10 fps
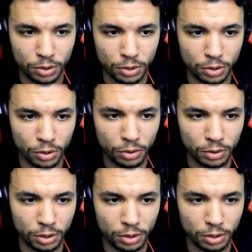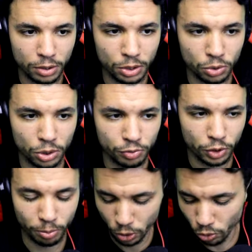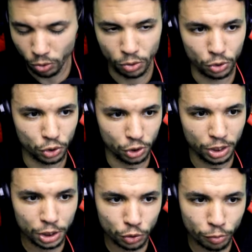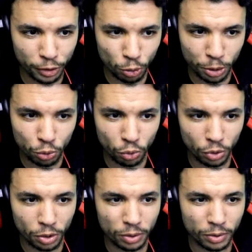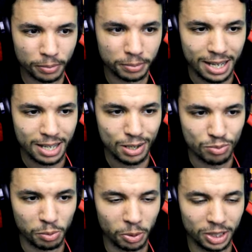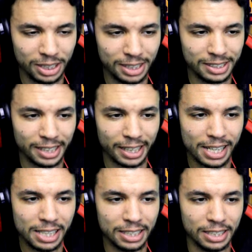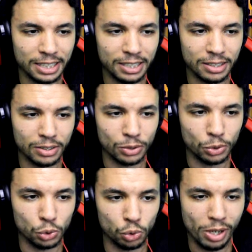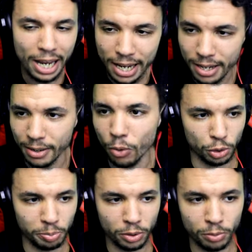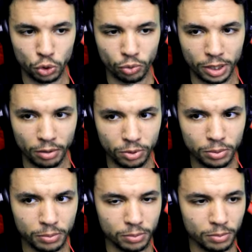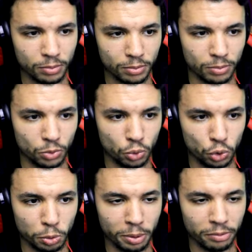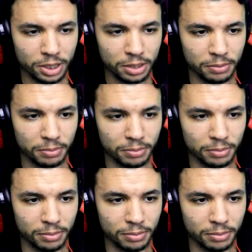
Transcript: Euh, non. Désolé, je fais demi-tour. Euh, j'ai dit je fais demi-tour, non, non, non. Ah, vous prenez des céréales et euh, du lait. Je peux me joindre à vous Ou je suis pas invité